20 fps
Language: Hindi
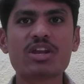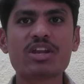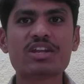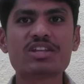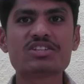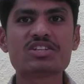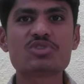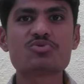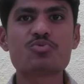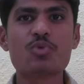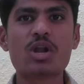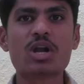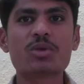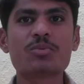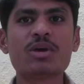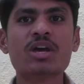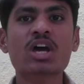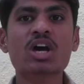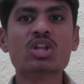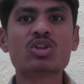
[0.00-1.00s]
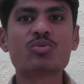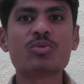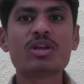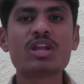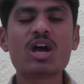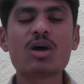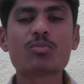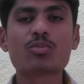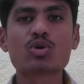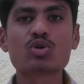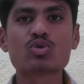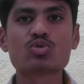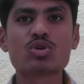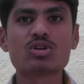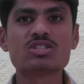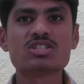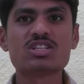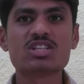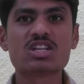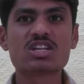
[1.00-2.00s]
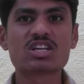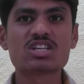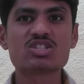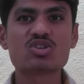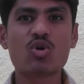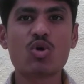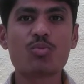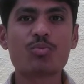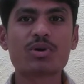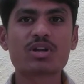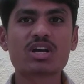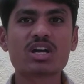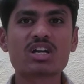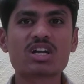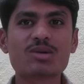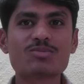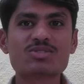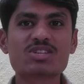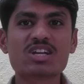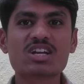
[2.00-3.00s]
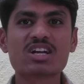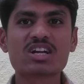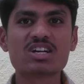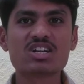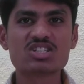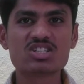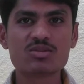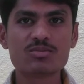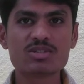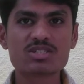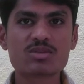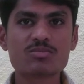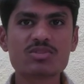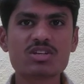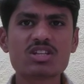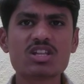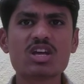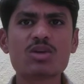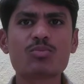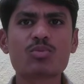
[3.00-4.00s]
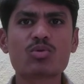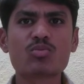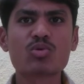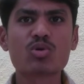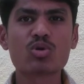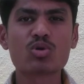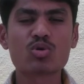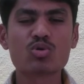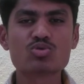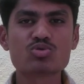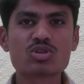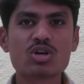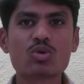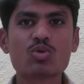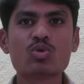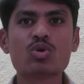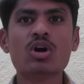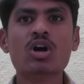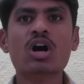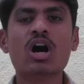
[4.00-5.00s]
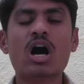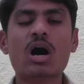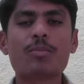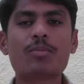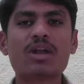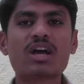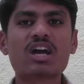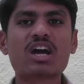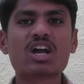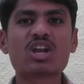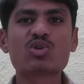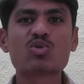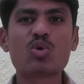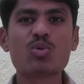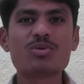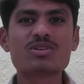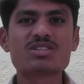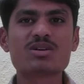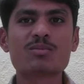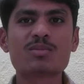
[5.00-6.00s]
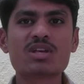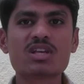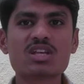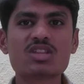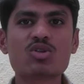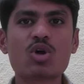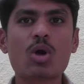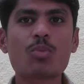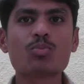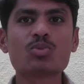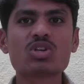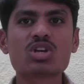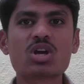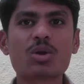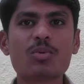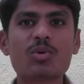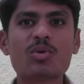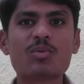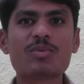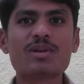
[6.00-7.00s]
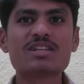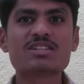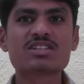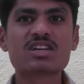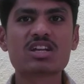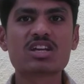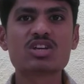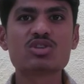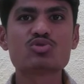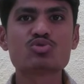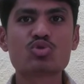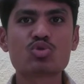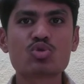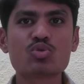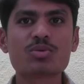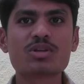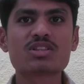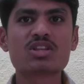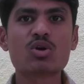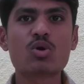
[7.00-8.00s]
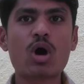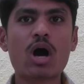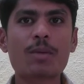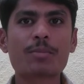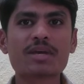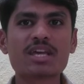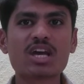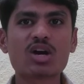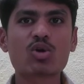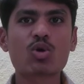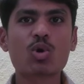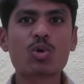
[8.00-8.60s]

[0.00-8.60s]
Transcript: फ्री रिचार्ज वॉलेट में मैंने आपको जो तो अच्छी तरीके से ऑफर का टर्म्स एंड कंडीशन भी समझे दे प्रोमो कोड कौन सा अप्लाई करना वो भी समझे दे तो आप मुझे कमेंट में प्लीज करके जरूर बताओ आपके